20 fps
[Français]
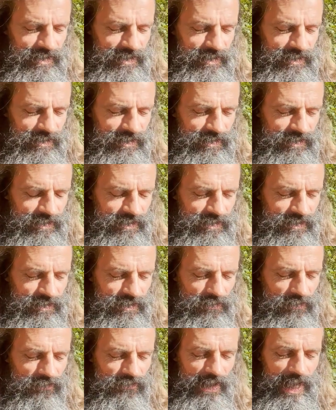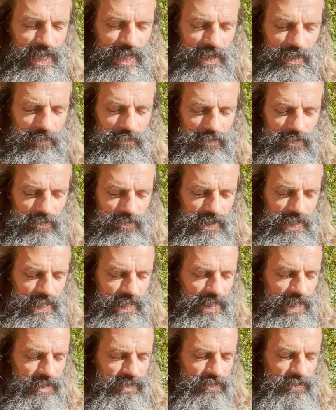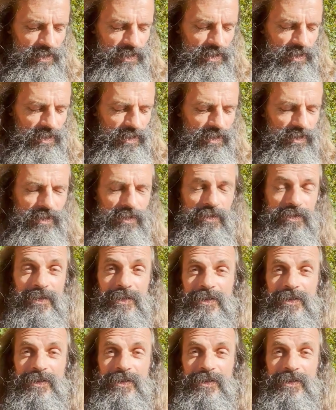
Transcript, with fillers: euh, le verbe créateur,